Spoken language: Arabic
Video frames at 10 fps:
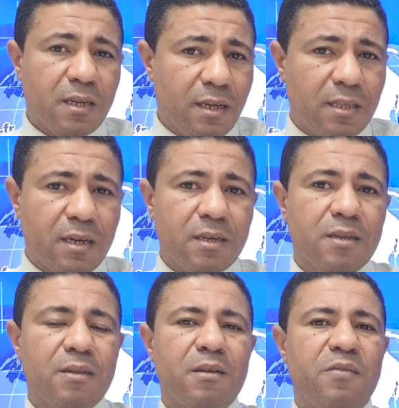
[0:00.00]
اذا
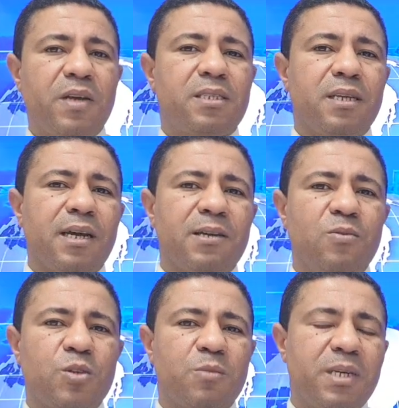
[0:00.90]
فالسي
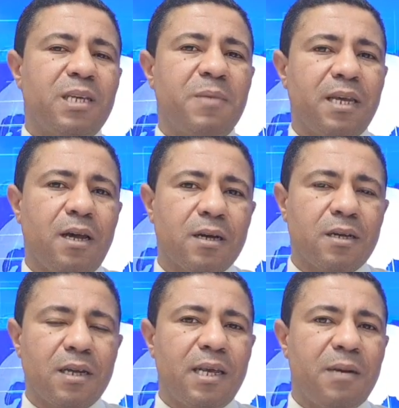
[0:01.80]
اخنوش مادام
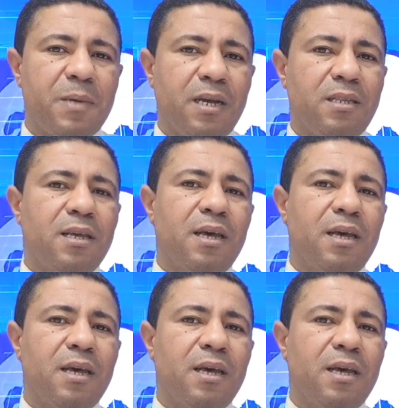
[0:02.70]
كيحقق الارباح